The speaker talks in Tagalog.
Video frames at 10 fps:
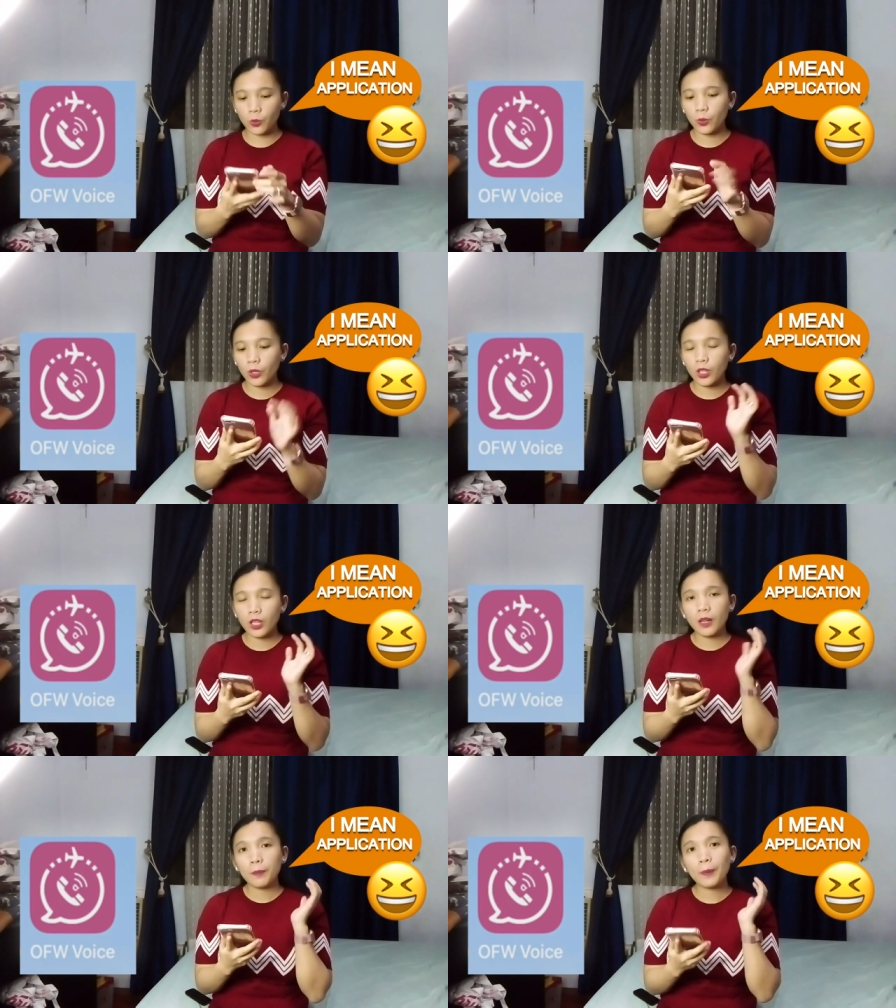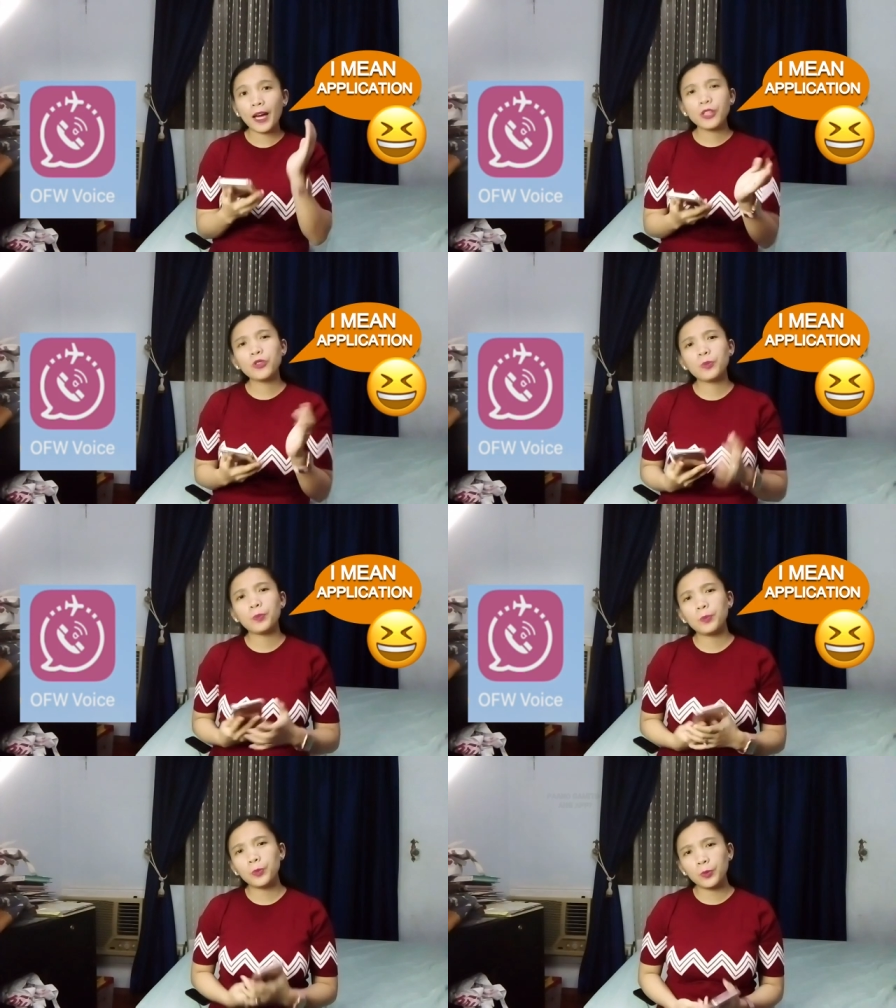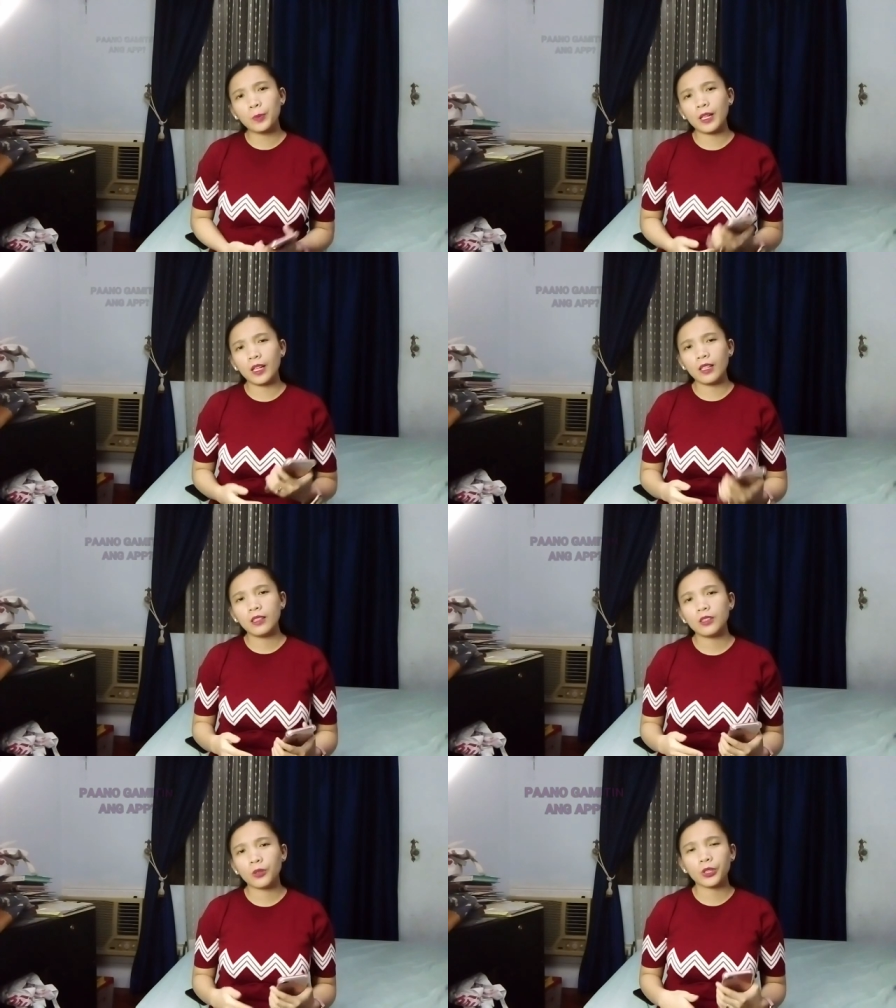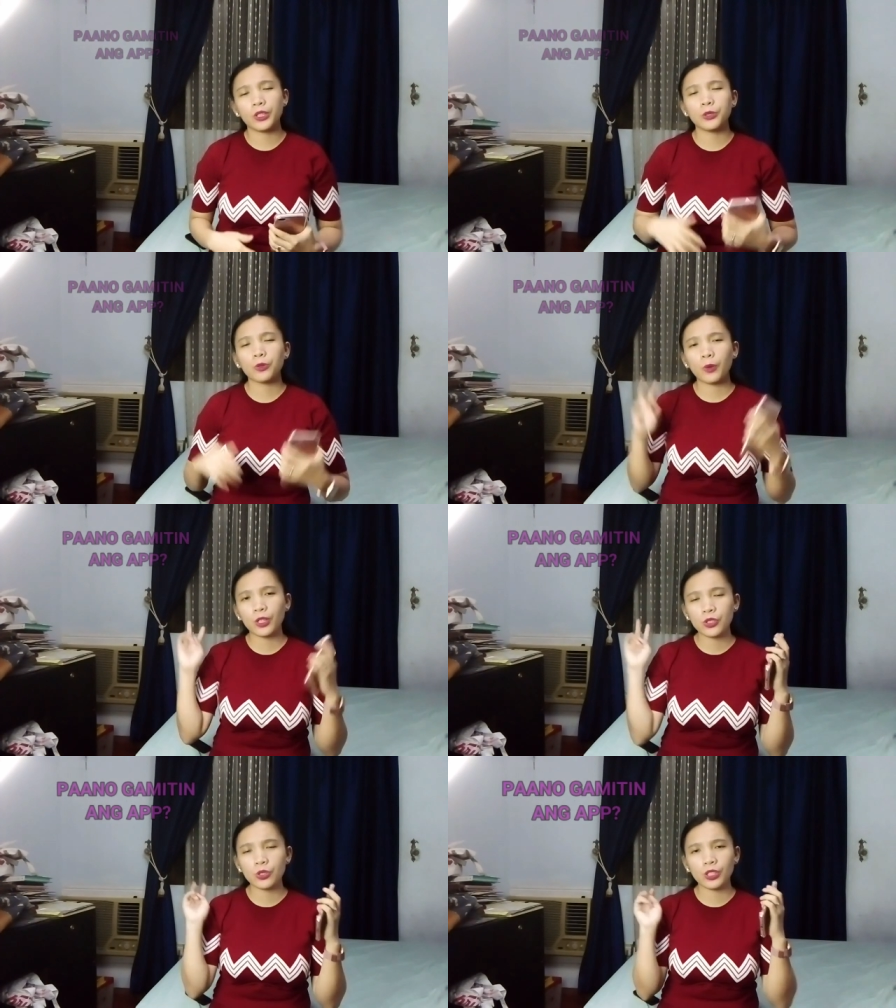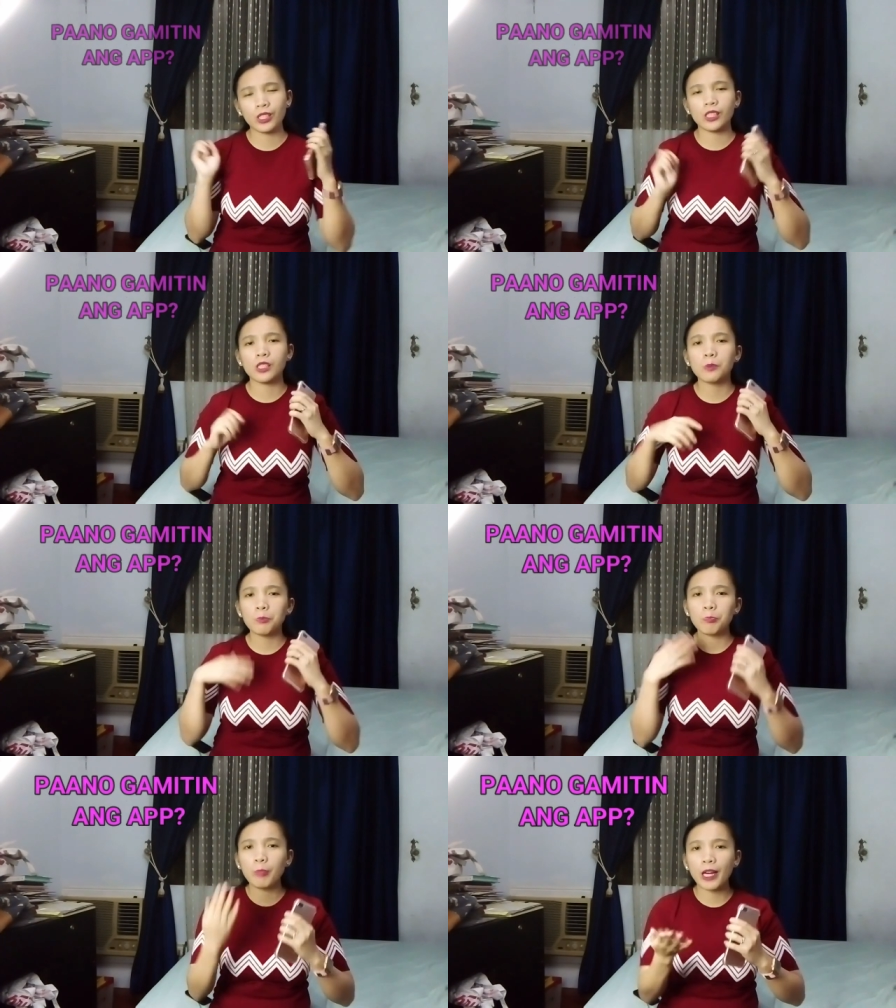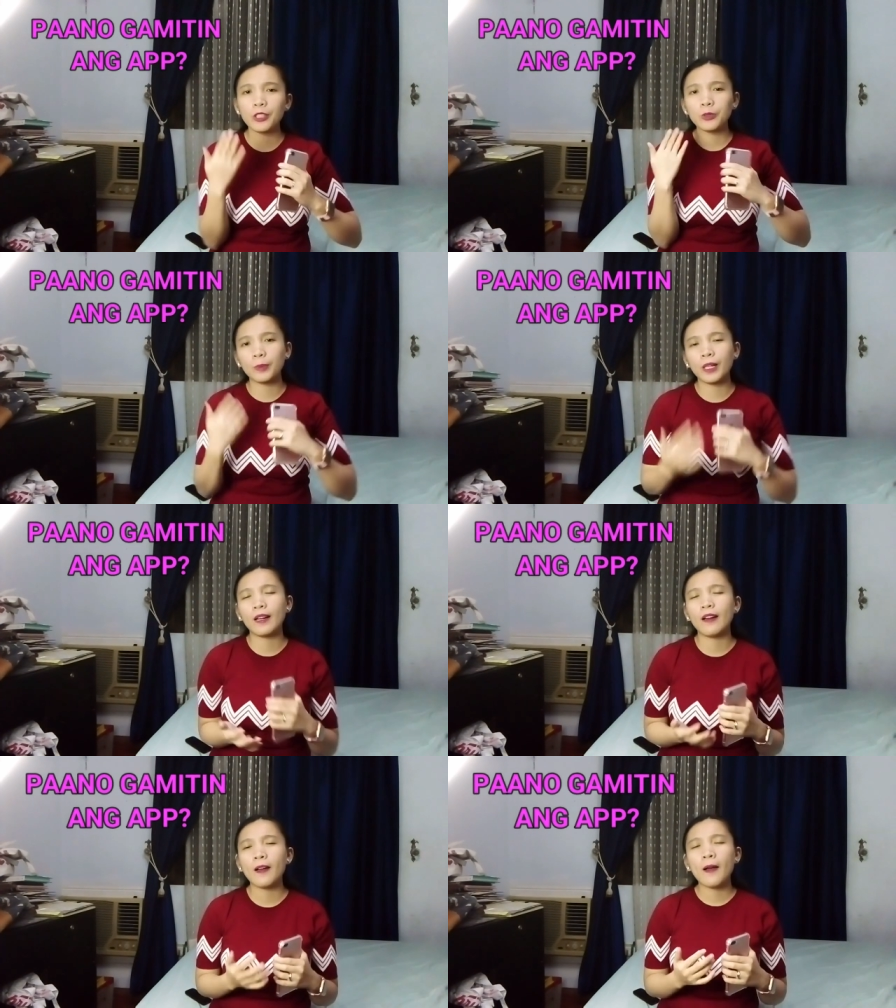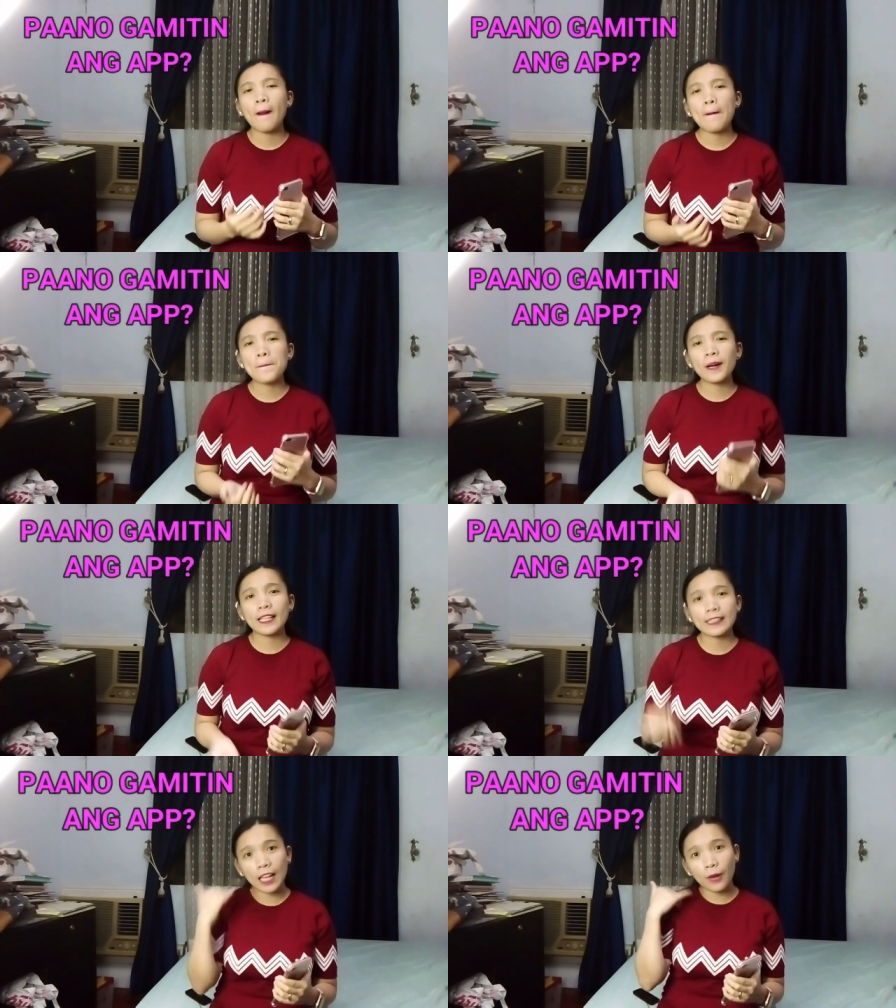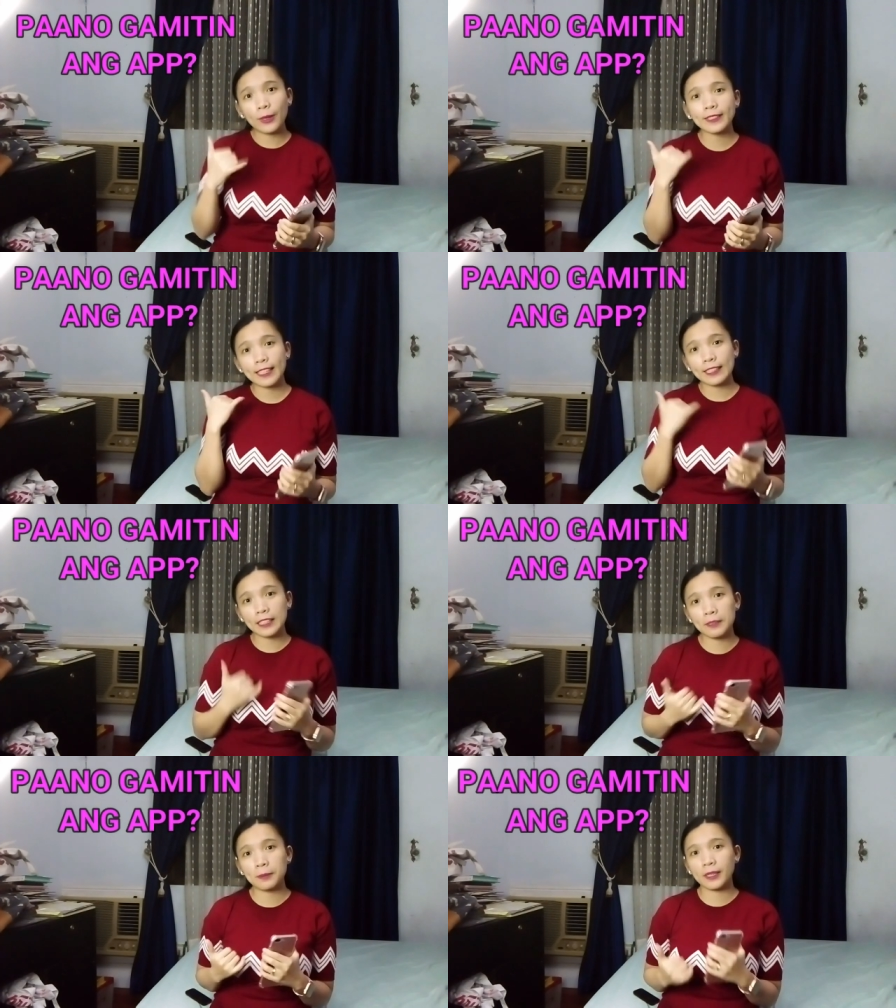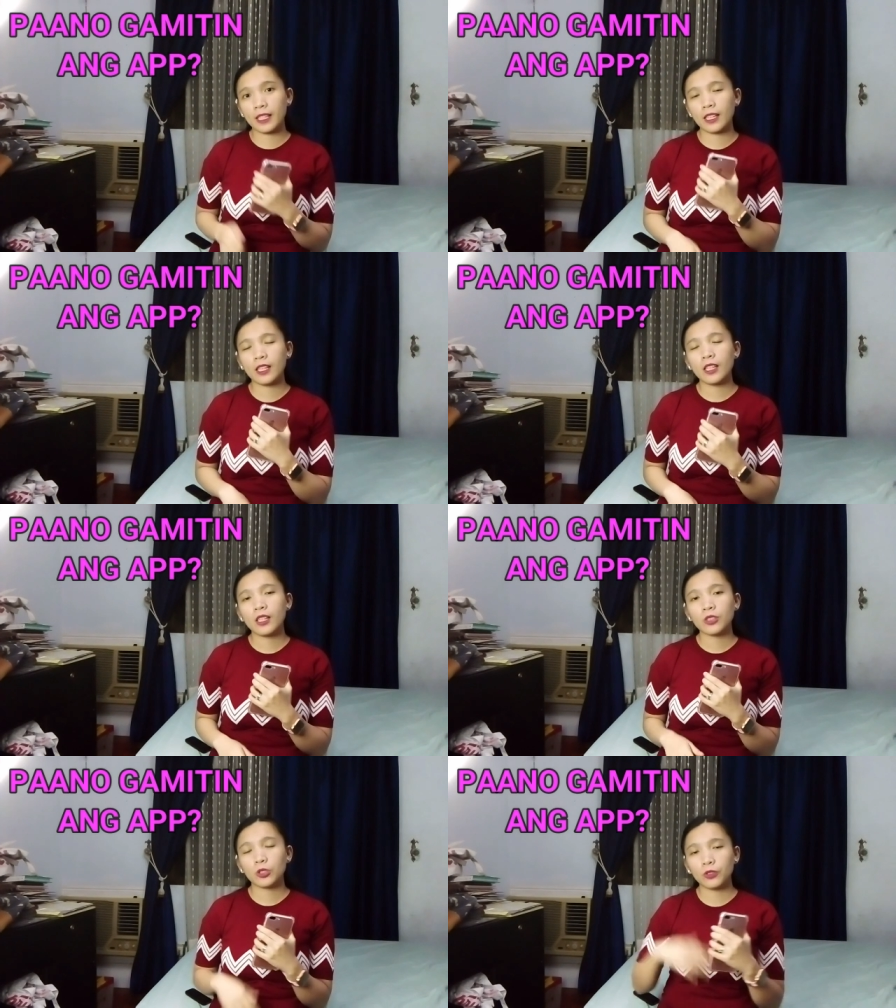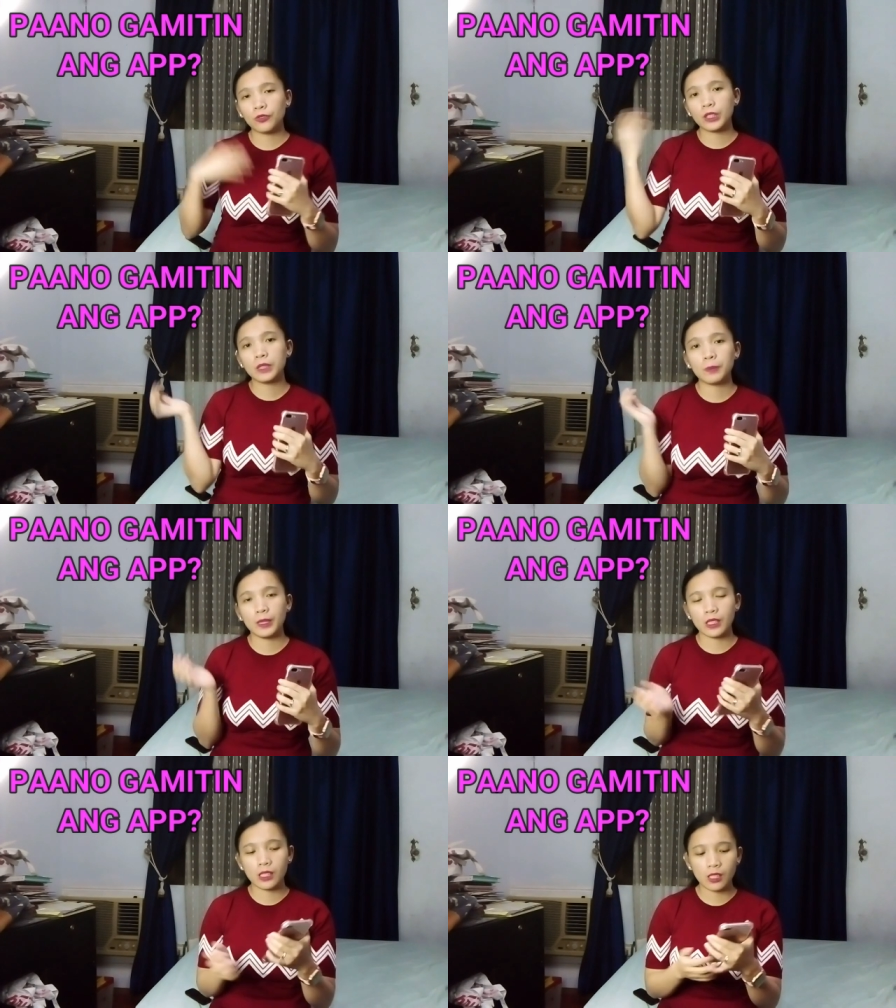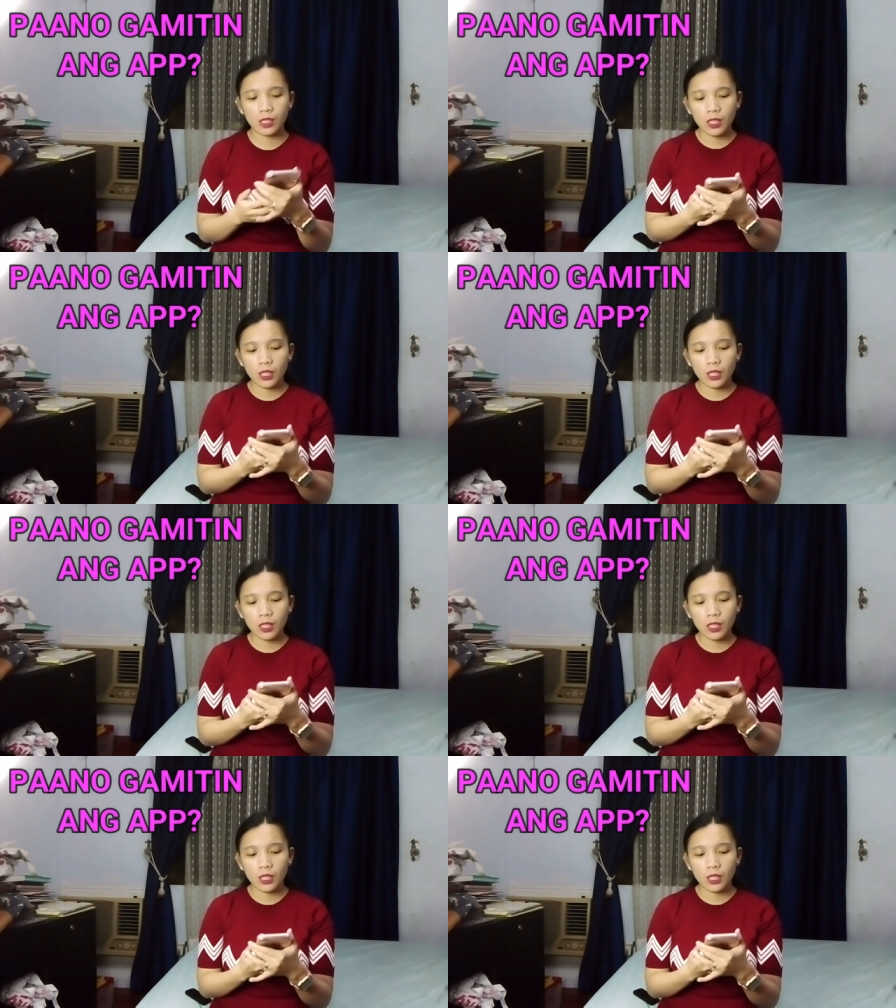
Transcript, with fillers: So, paano po ba, or yung question is, paano ba makatawag ng libre to Philippines.